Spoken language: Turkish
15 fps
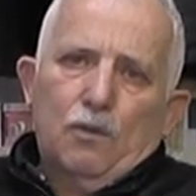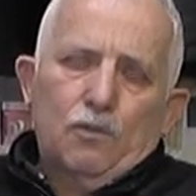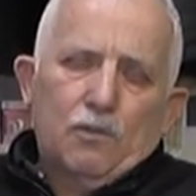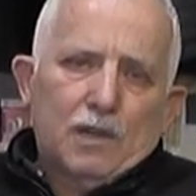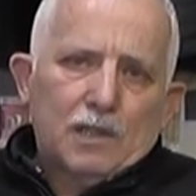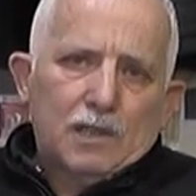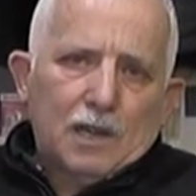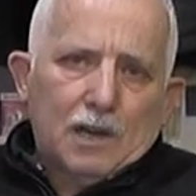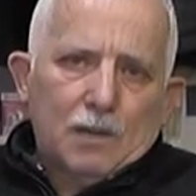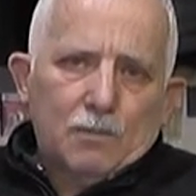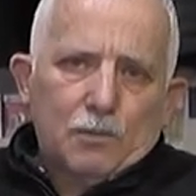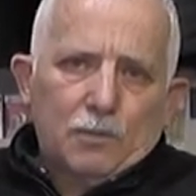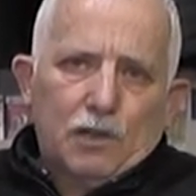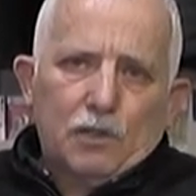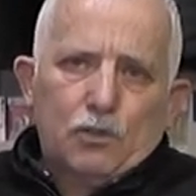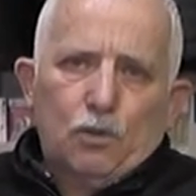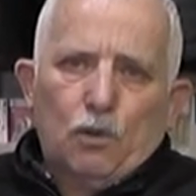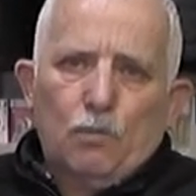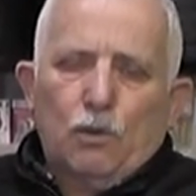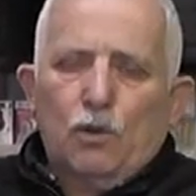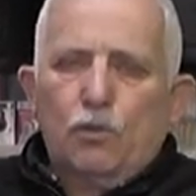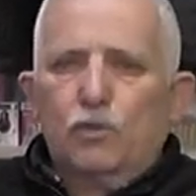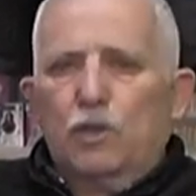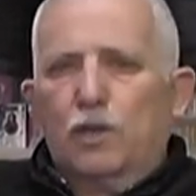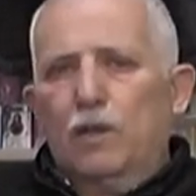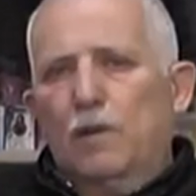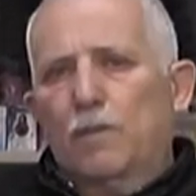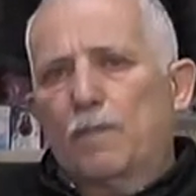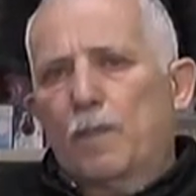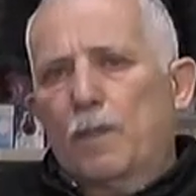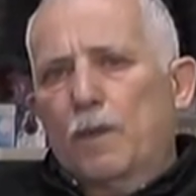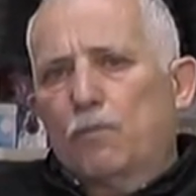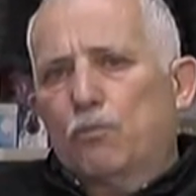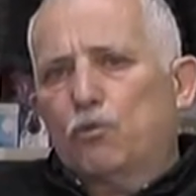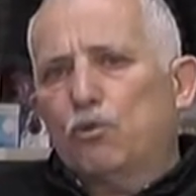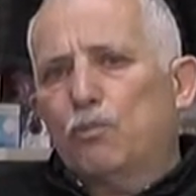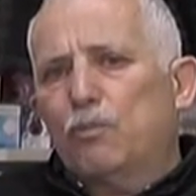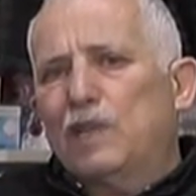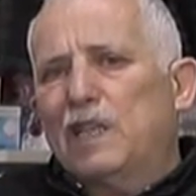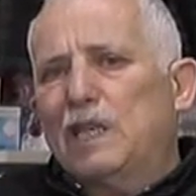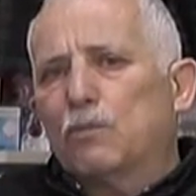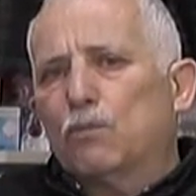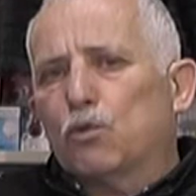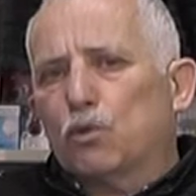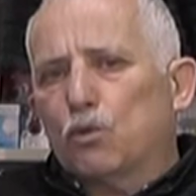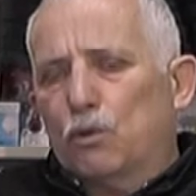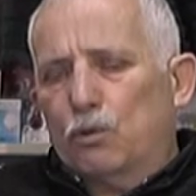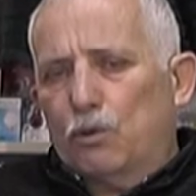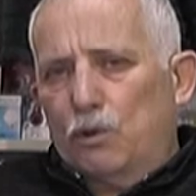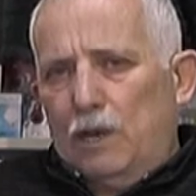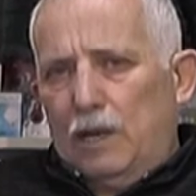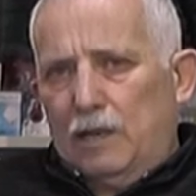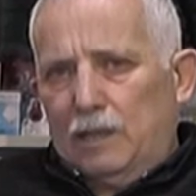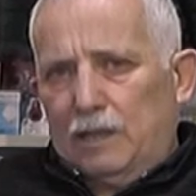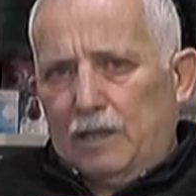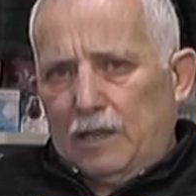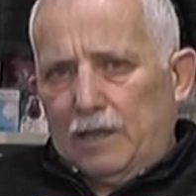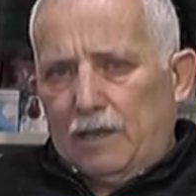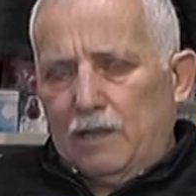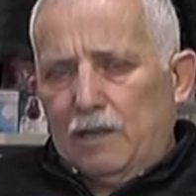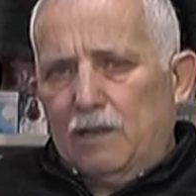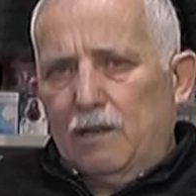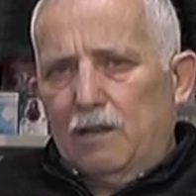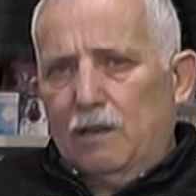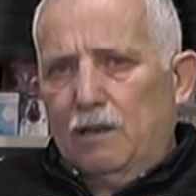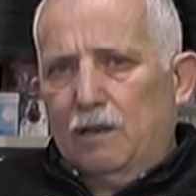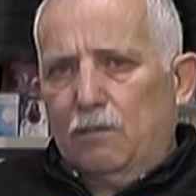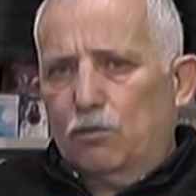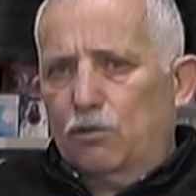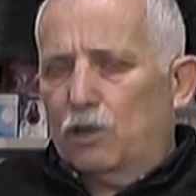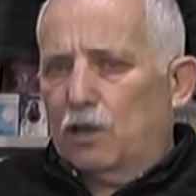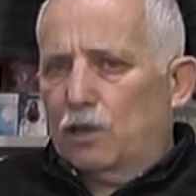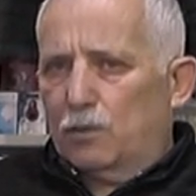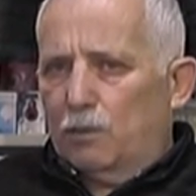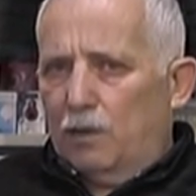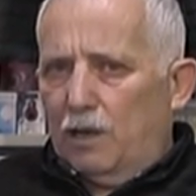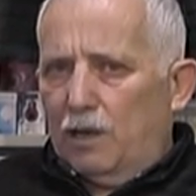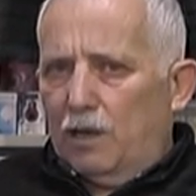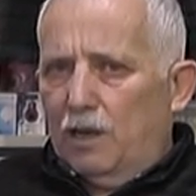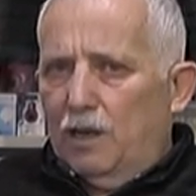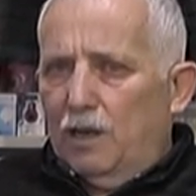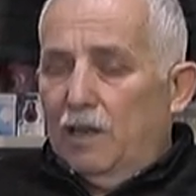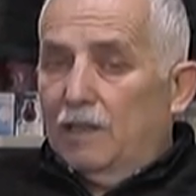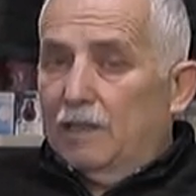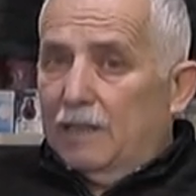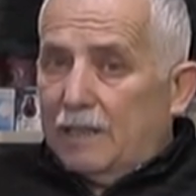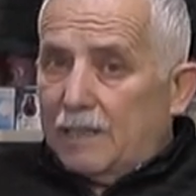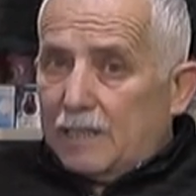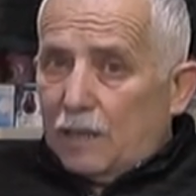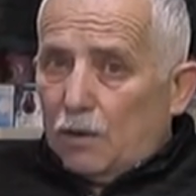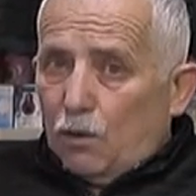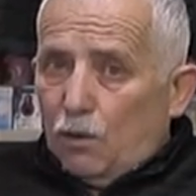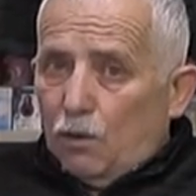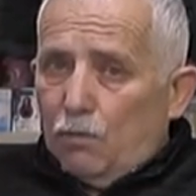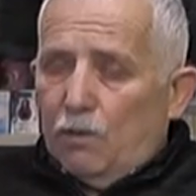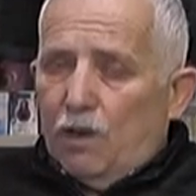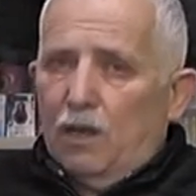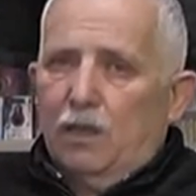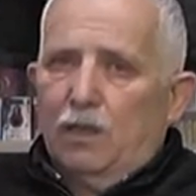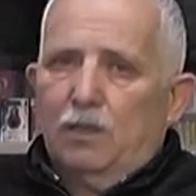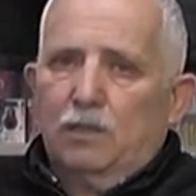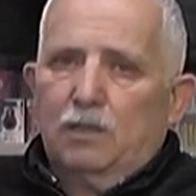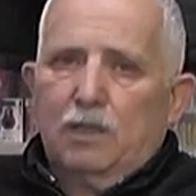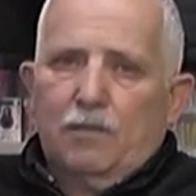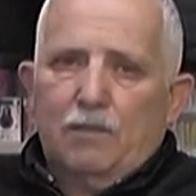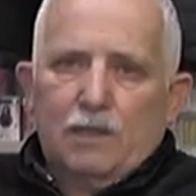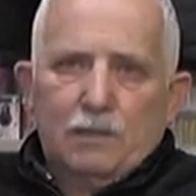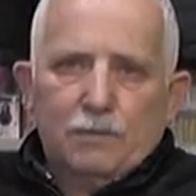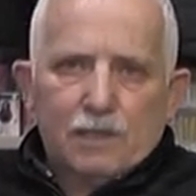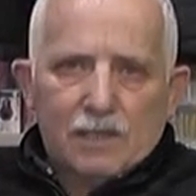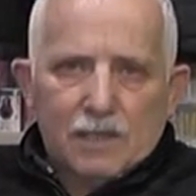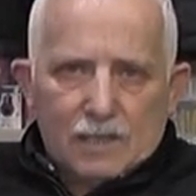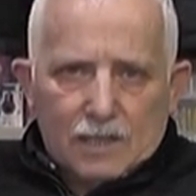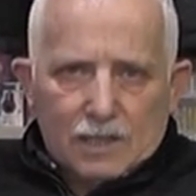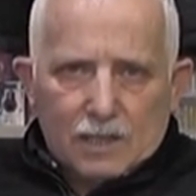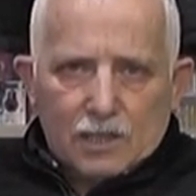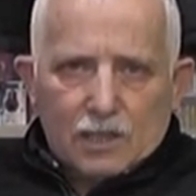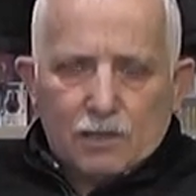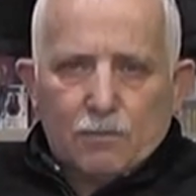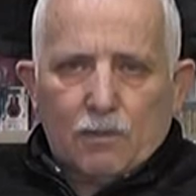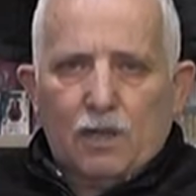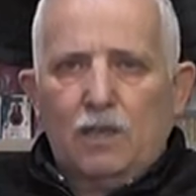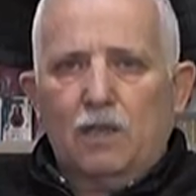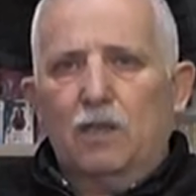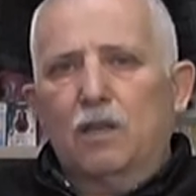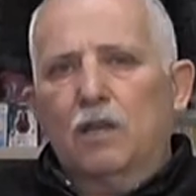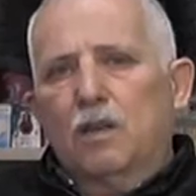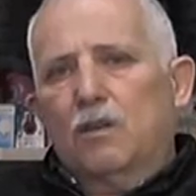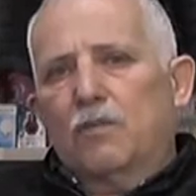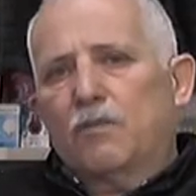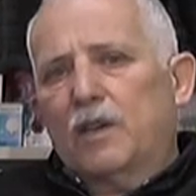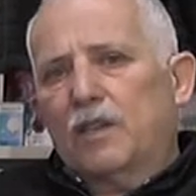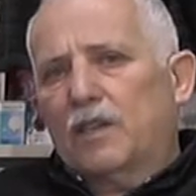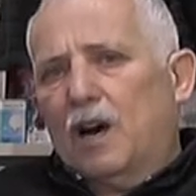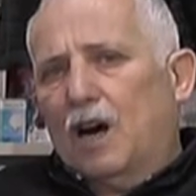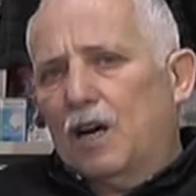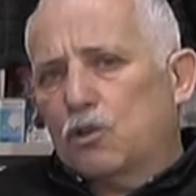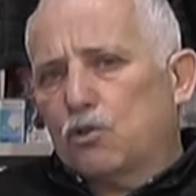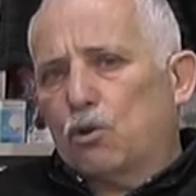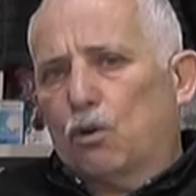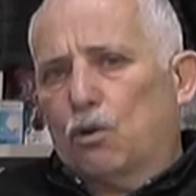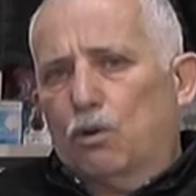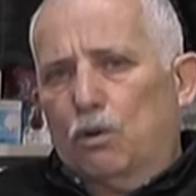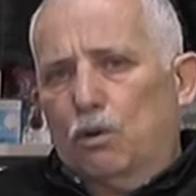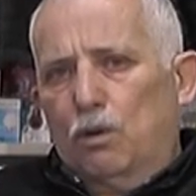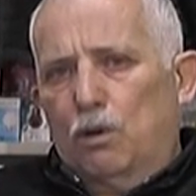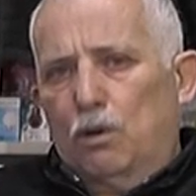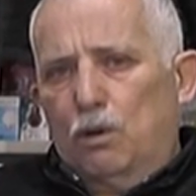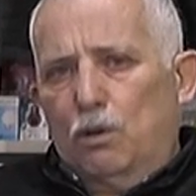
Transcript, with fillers: üniversitelerimiz başta olmak üzere bütün bilim kurulu üyelikleri e, bu çalışmalara destek olunmalı, devletimiz destek çıkmalı ve daha çok e,